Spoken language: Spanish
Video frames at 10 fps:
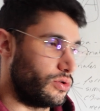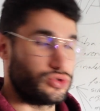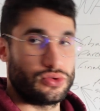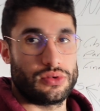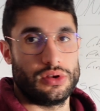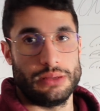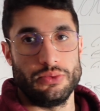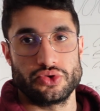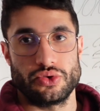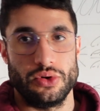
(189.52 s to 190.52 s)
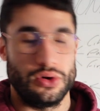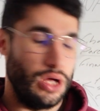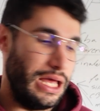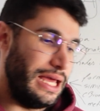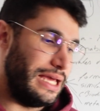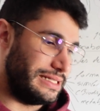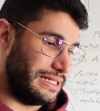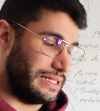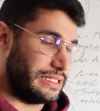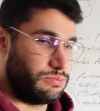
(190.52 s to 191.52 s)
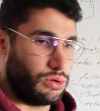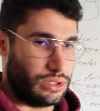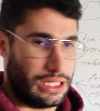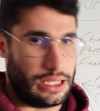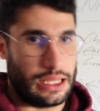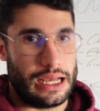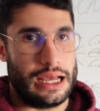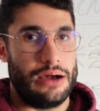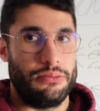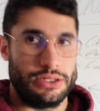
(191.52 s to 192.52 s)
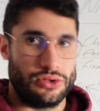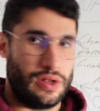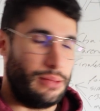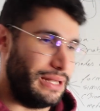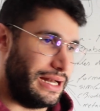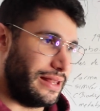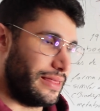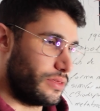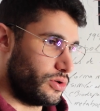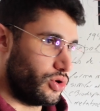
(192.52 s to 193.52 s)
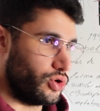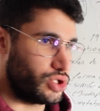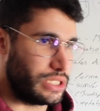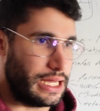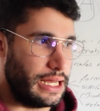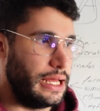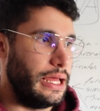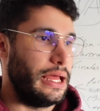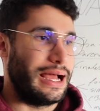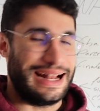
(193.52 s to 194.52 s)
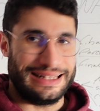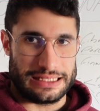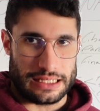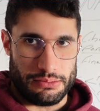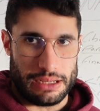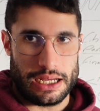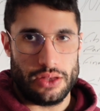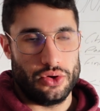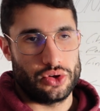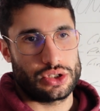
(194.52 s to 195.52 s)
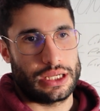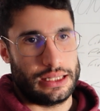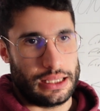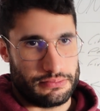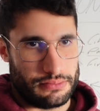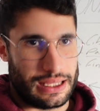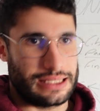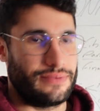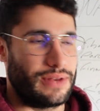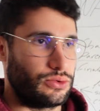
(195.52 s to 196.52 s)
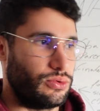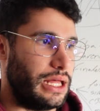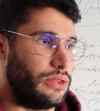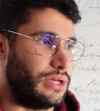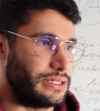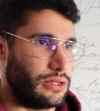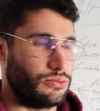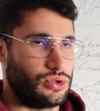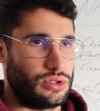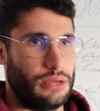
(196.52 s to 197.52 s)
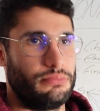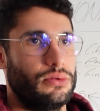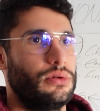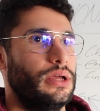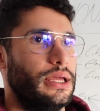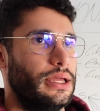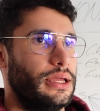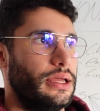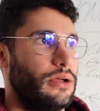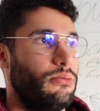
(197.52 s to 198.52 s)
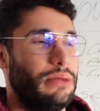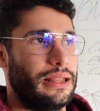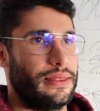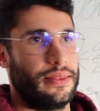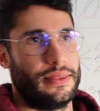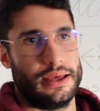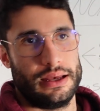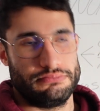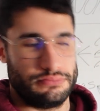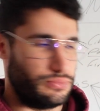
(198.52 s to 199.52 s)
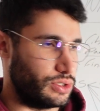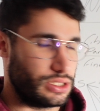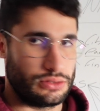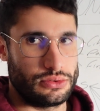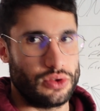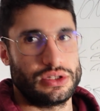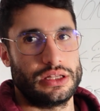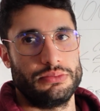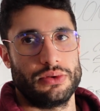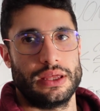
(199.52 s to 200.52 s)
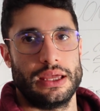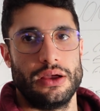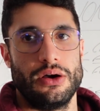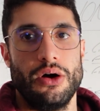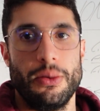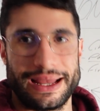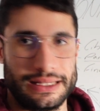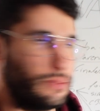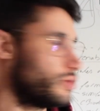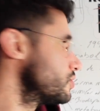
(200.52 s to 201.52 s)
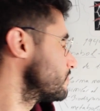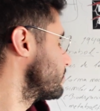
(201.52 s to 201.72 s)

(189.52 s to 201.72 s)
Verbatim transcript: construcción de músculo, síntesis proteica, aumento de la mineralización ósea, grandes quemados, gente que se ha fracturado y ha estado mucho tiempo eh, en convalecencia, pues todo este tipo de objetivos.